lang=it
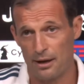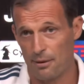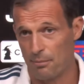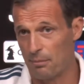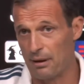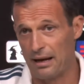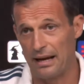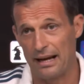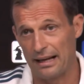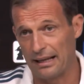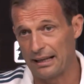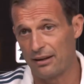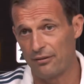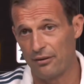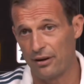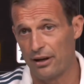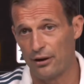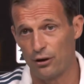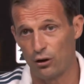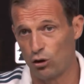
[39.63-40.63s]
ma è anche
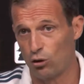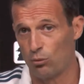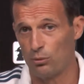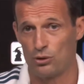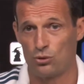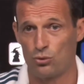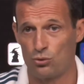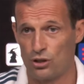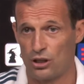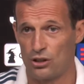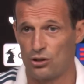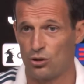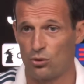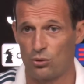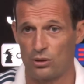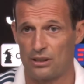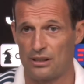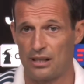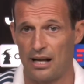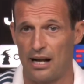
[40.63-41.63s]
vero come è successo
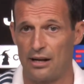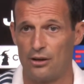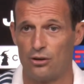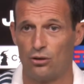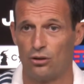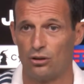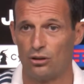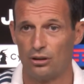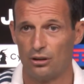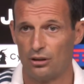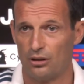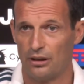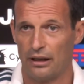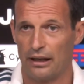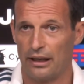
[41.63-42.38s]
quest'anno